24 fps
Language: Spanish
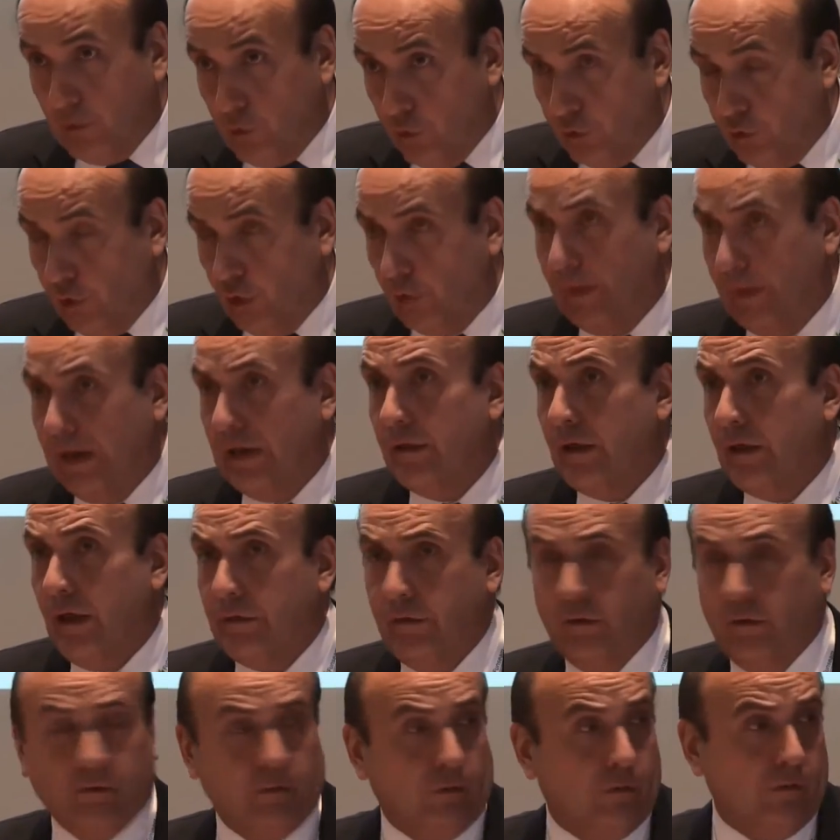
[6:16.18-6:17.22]

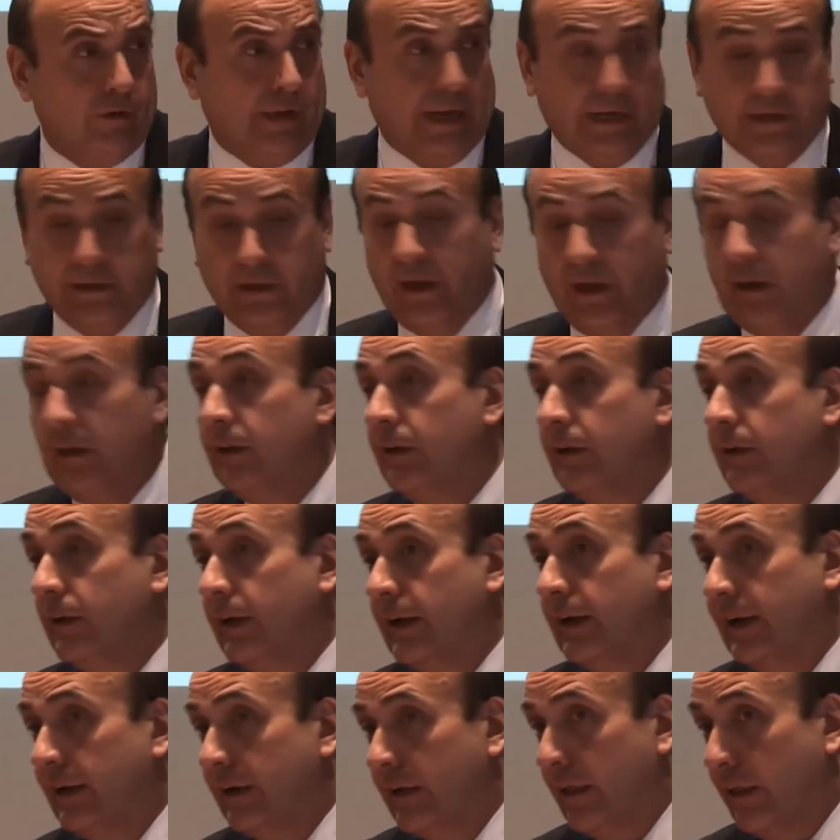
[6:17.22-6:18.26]
normalización, con calidad.
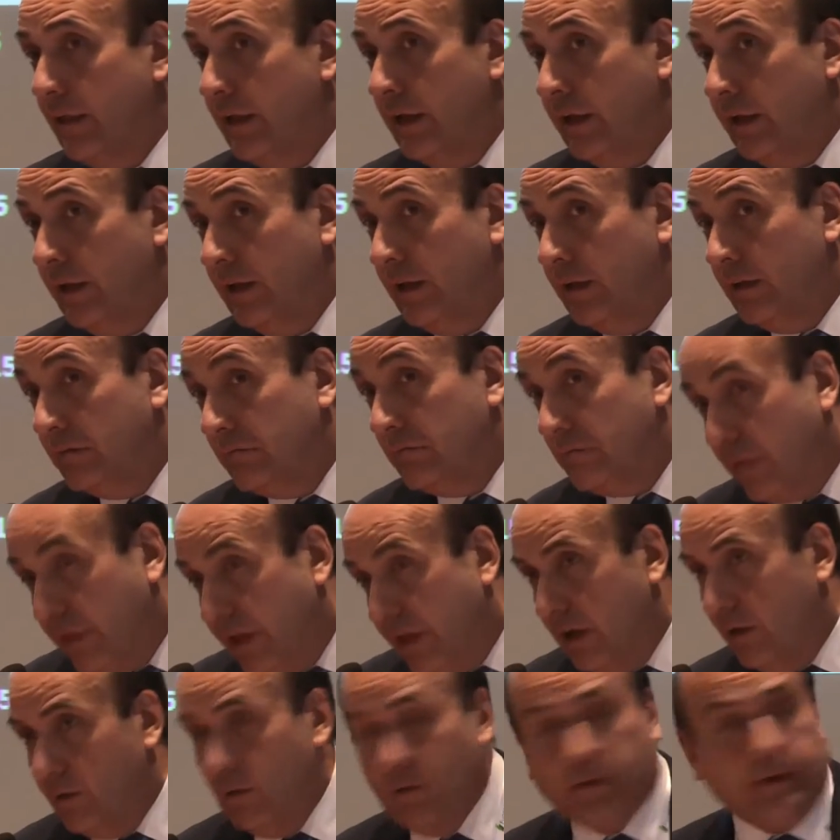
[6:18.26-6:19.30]
Eh,
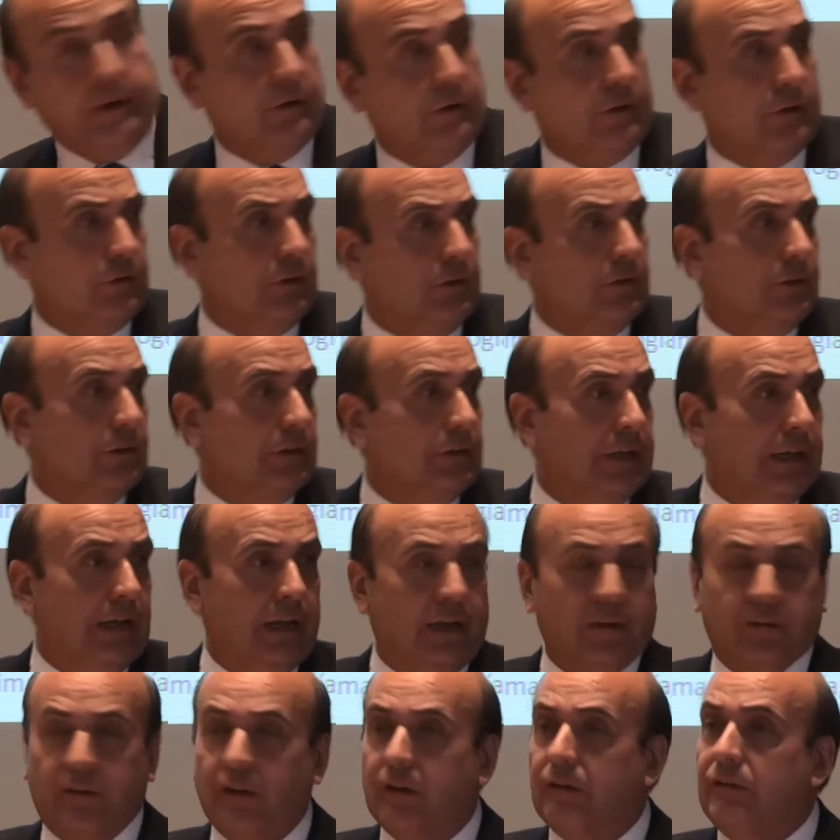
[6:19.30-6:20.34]
cinco creo que son de
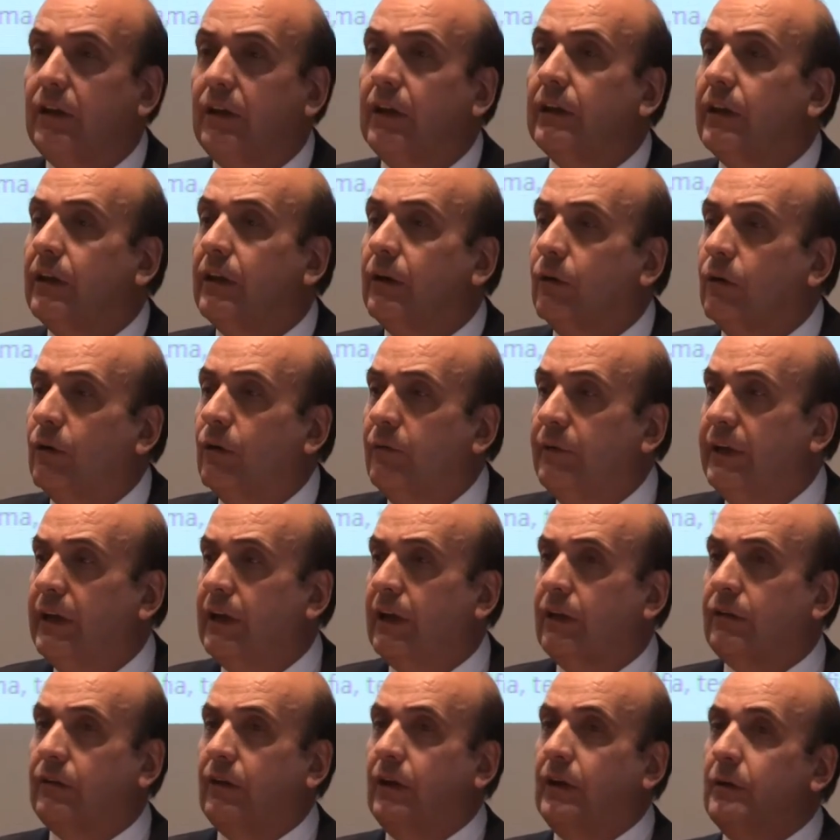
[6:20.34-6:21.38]
las siete
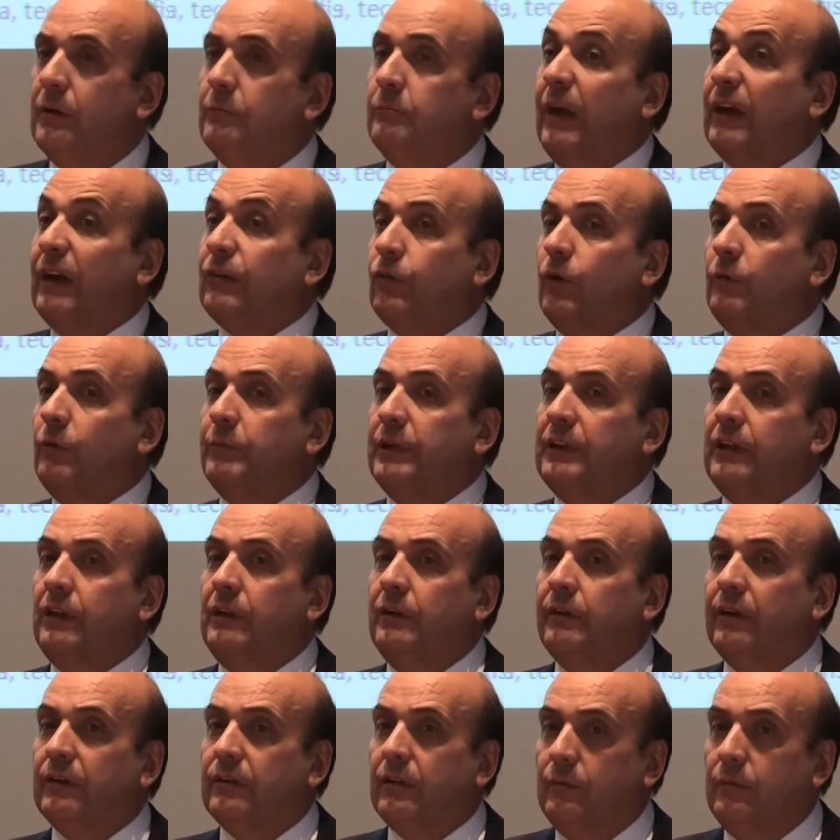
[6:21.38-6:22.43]
economías más
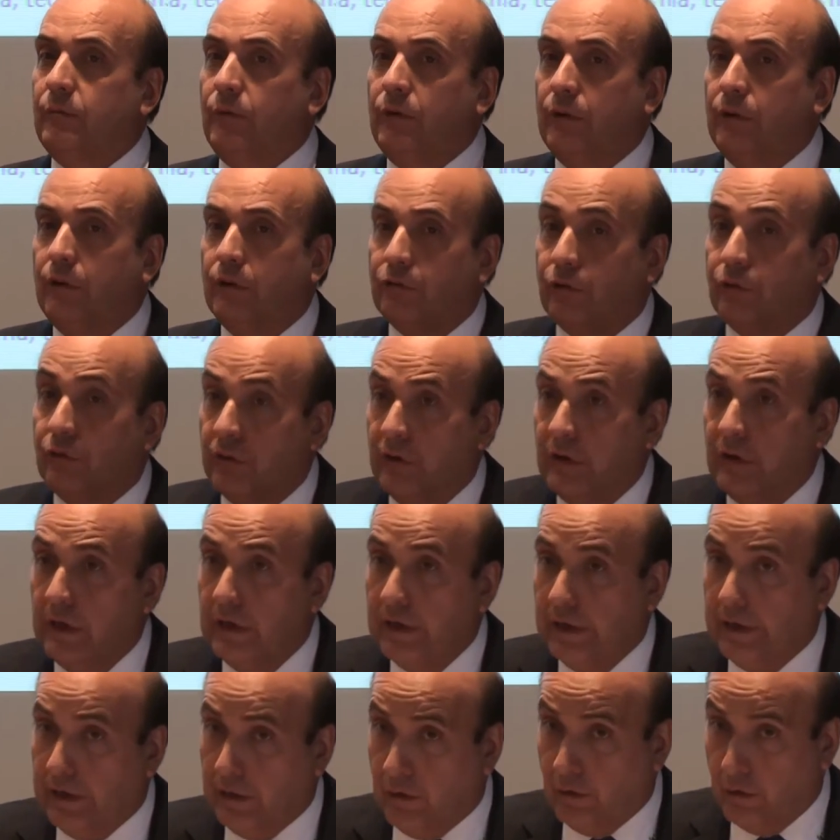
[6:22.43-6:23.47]
competitivas del mundo son
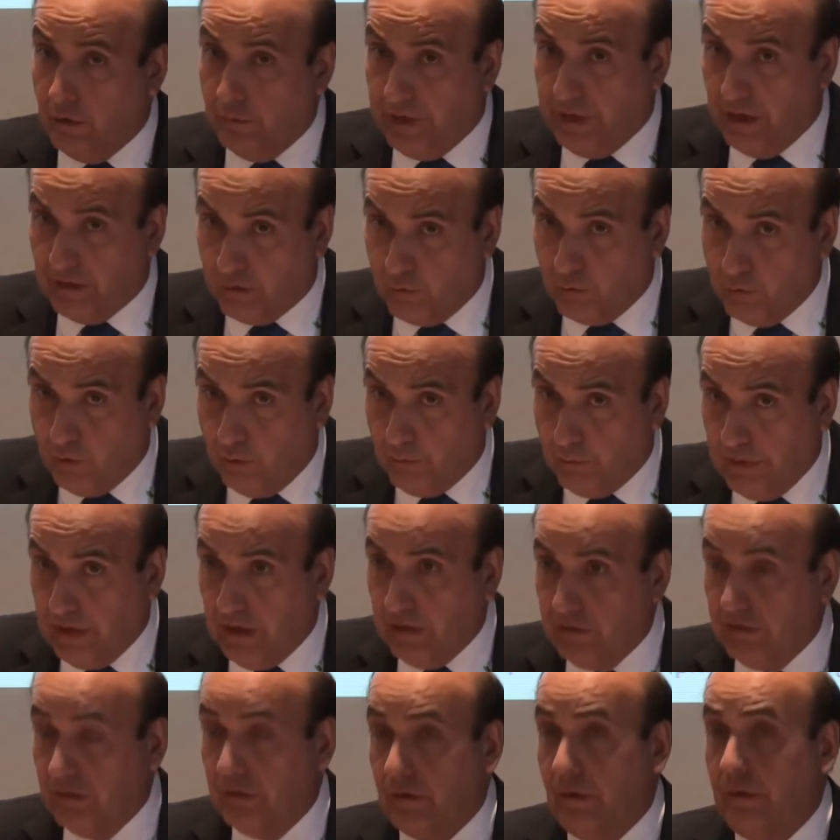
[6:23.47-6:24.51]
economías
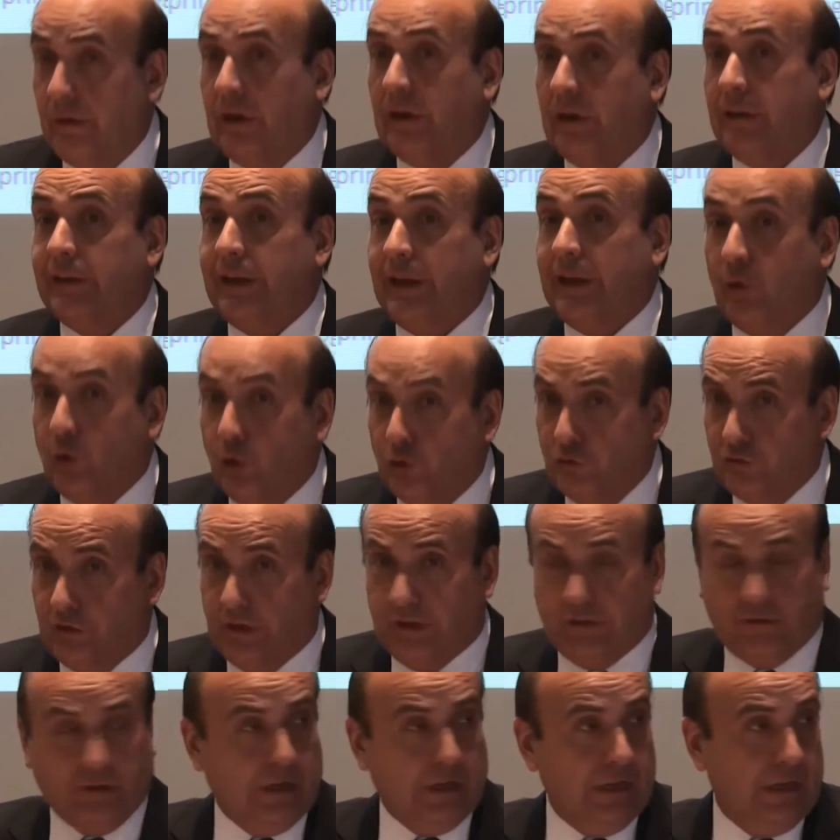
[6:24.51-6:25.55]
europeas, es decir, de
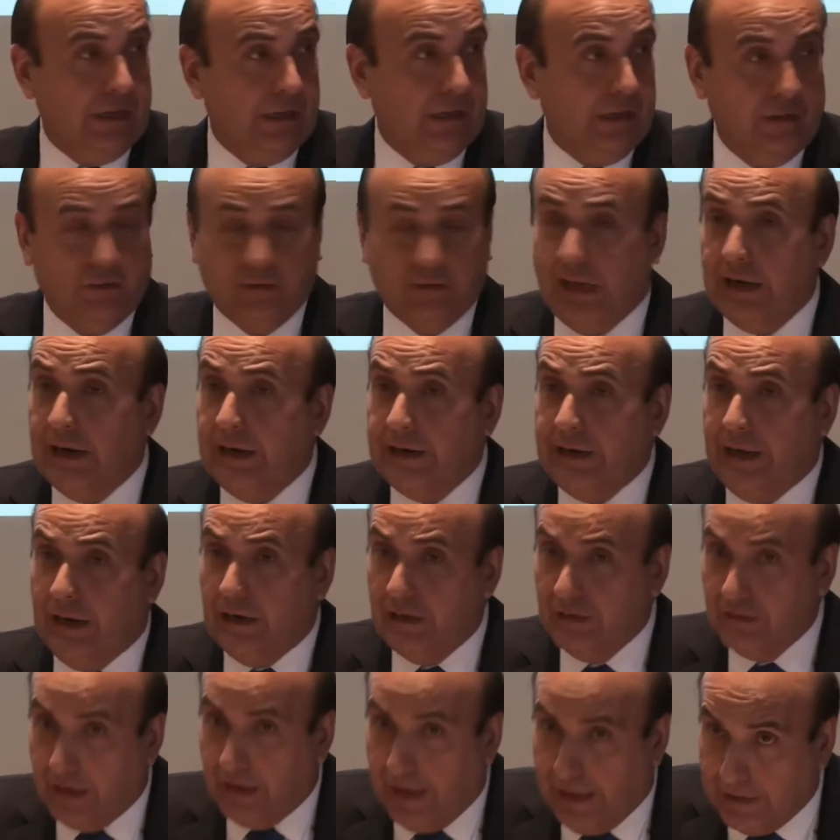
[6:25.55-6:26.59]
costes
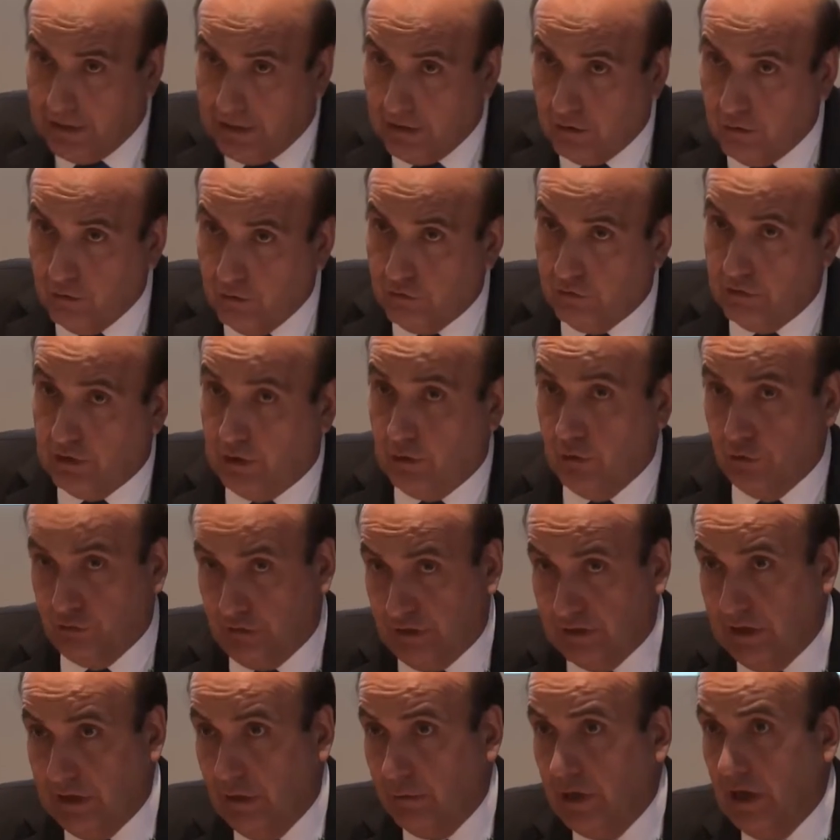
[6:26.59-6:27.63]
salariales altos, de
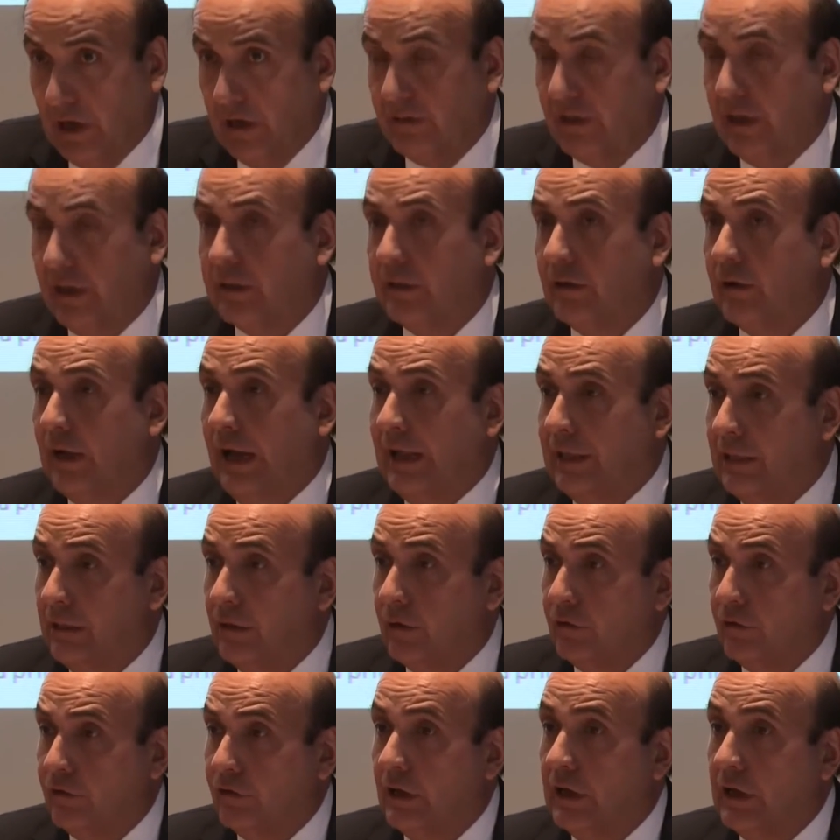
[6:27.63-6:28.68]
costes laborales
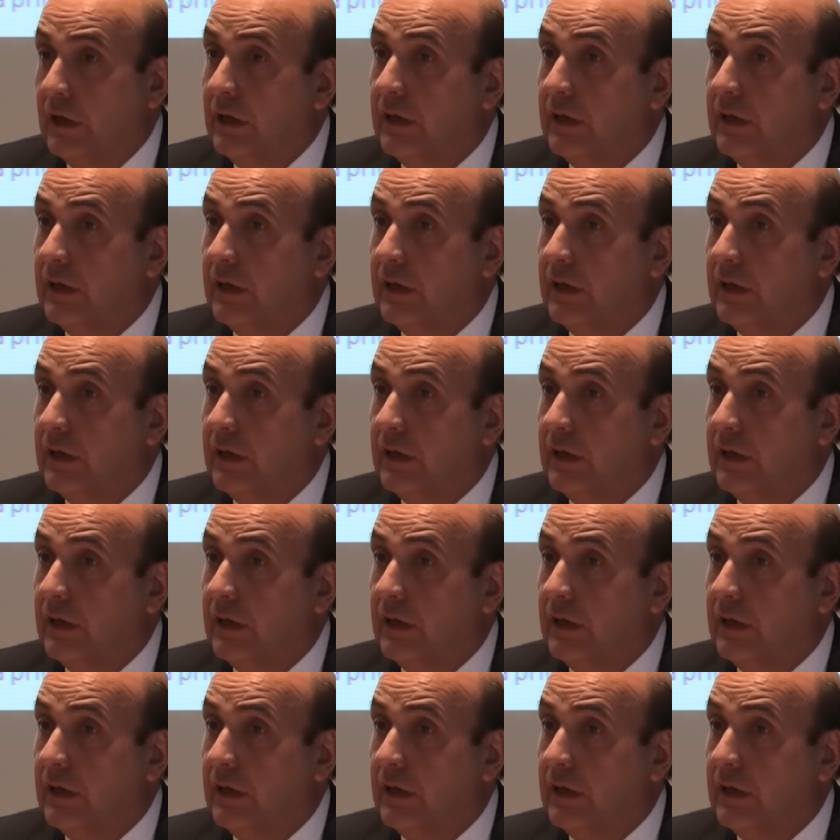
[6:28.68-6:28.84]
altos,